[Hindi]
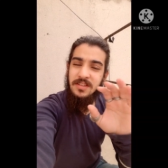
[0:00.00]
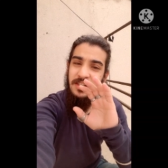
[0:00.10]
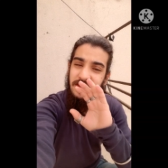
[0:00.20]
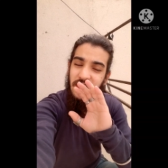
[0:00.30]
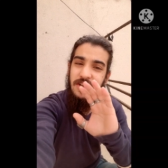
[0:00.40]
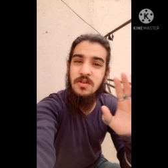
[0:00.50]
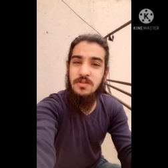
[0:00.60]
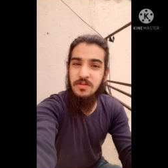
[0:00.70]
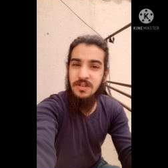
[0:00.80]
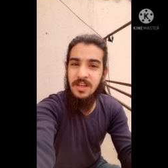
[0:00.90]
ये दर्ज
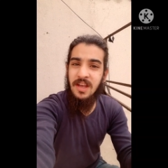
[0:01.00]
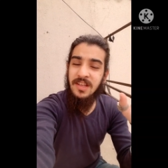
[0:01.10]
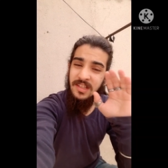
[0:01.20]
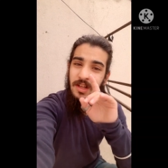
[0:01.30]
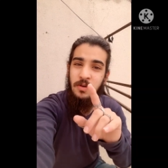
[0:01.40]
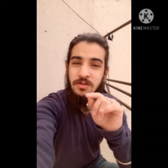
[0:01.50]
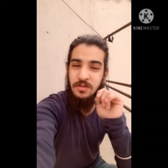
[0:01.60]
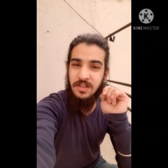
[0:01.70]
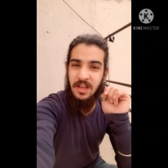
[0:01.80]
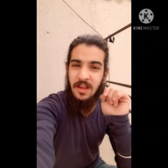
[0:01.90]
हो चुकी है इसलिए हो
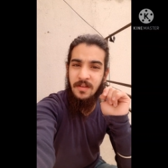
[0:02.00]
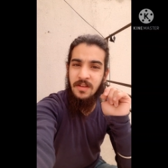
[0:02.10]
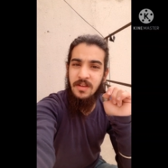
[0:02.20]
चुकी है